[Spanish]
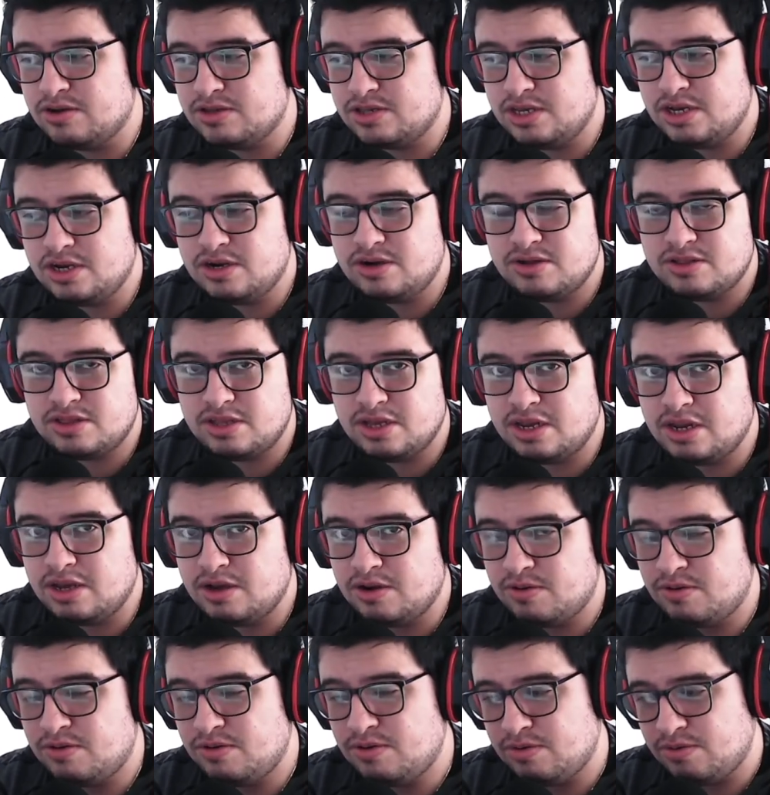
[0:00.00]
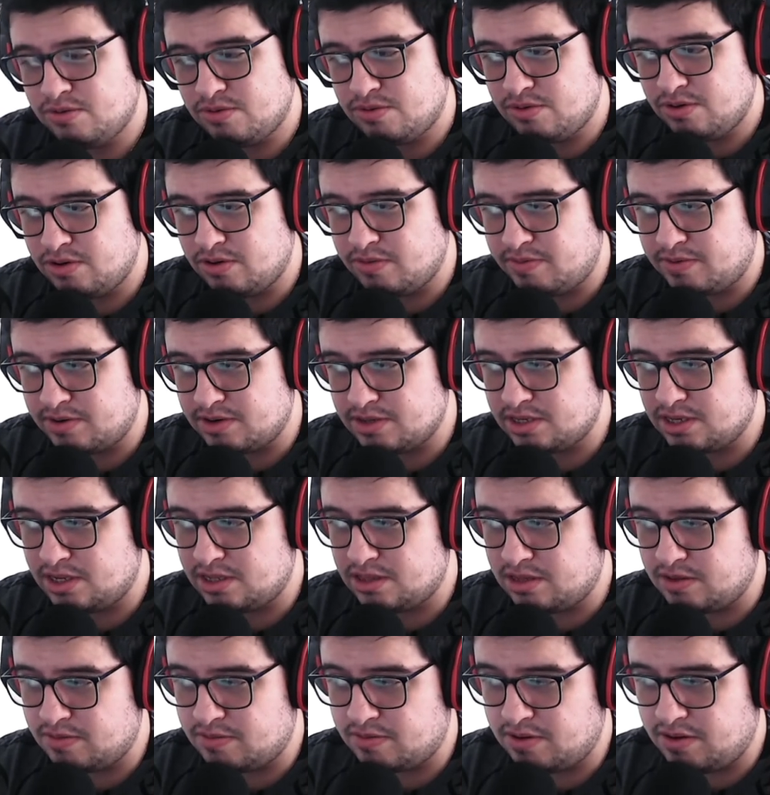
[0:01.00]
5 tiene un 1%
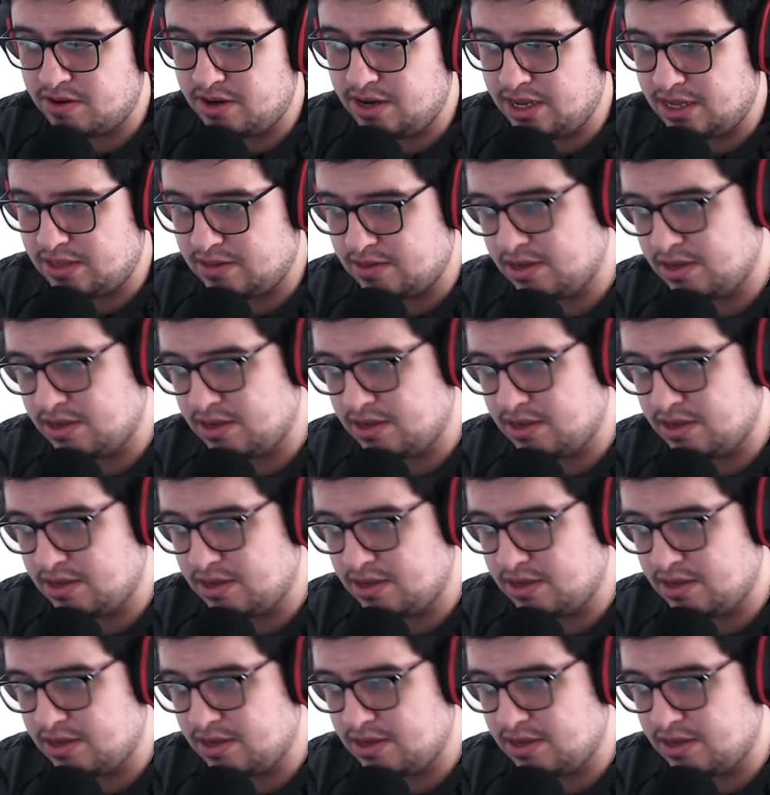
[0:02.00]
de probabilidad.